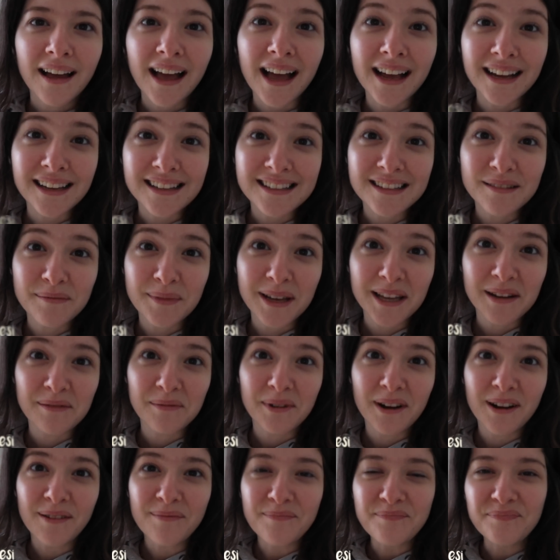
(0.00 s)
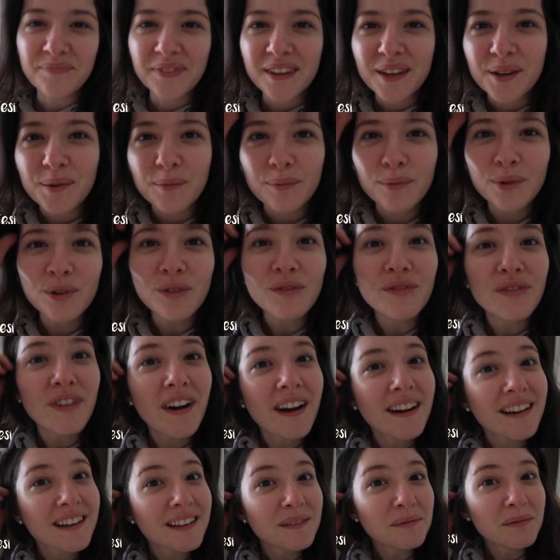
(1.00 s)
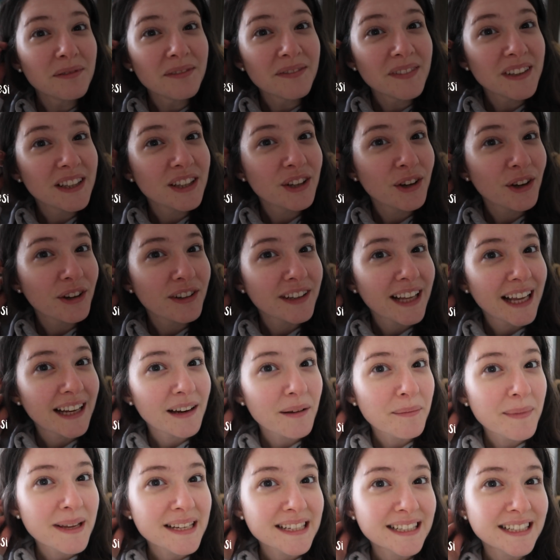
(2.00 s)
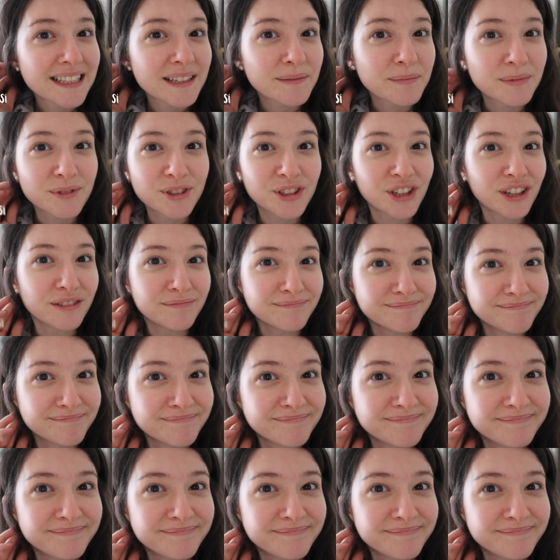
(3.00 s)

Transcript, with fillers: Herkese merhaba. Bugün farklı bir video denemesi yapacağım.